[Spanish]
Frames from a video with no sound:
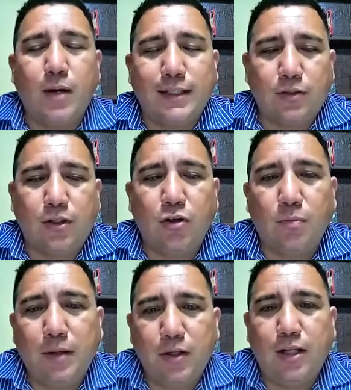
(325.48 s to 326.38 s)
cuatro
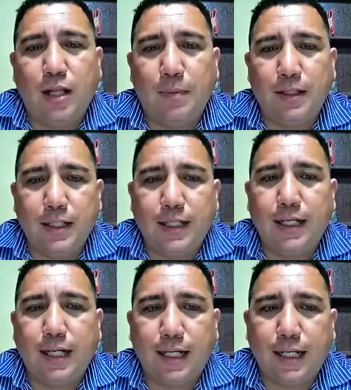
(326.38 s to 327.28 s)
kilos menos del aprendiz
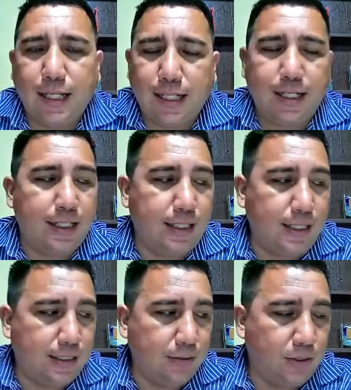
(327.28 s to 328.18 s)
Caja es
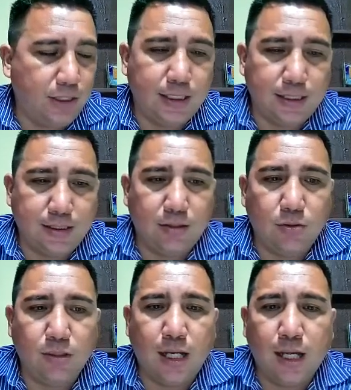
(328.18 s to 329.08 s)
candidata a Wichita sin
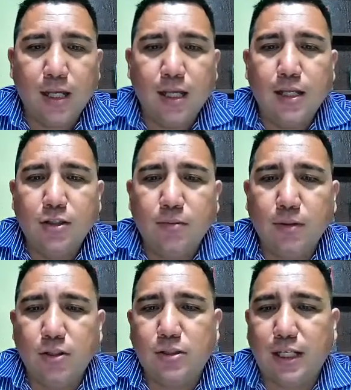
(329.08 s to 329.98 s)
duda.
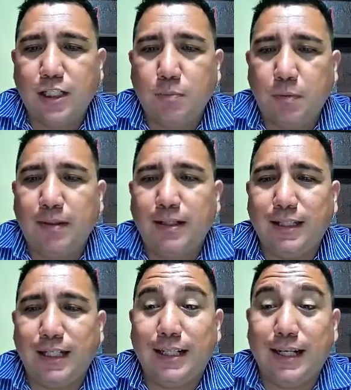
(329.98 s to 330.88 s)
Número 6,
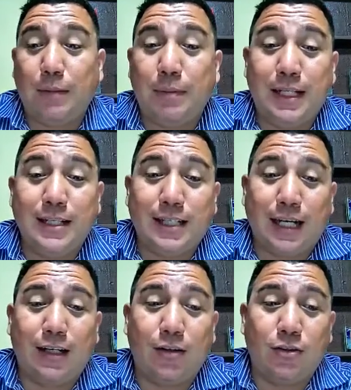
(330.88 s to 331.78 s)
Pimentel, de repetir esa
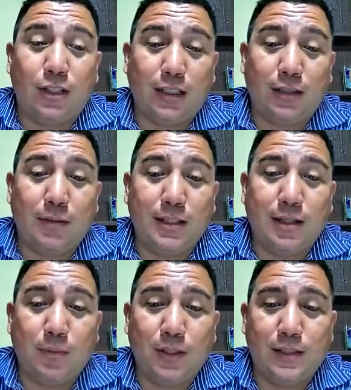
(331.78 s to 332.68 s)
carrera contra
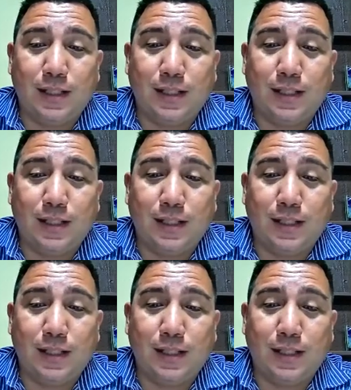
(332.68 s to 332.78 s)
Artimaña puede